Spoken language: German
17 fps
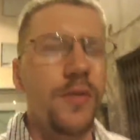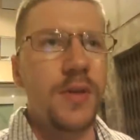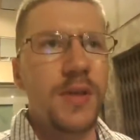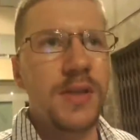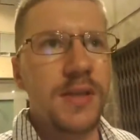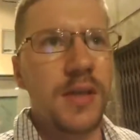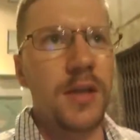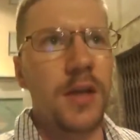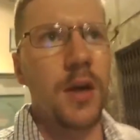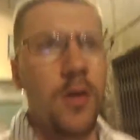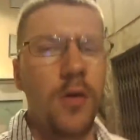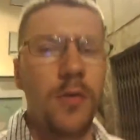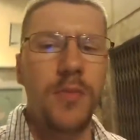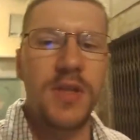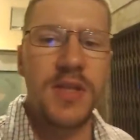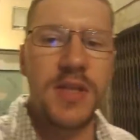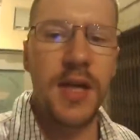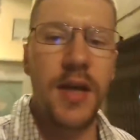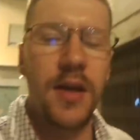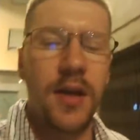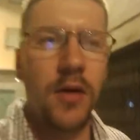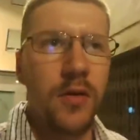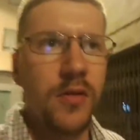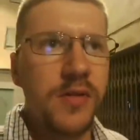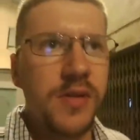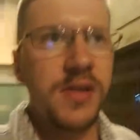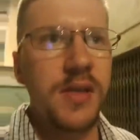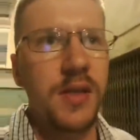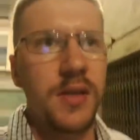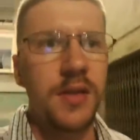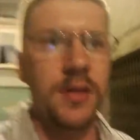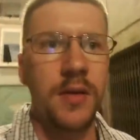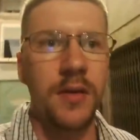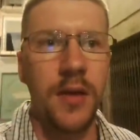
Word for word: das genau im Detail aussieht,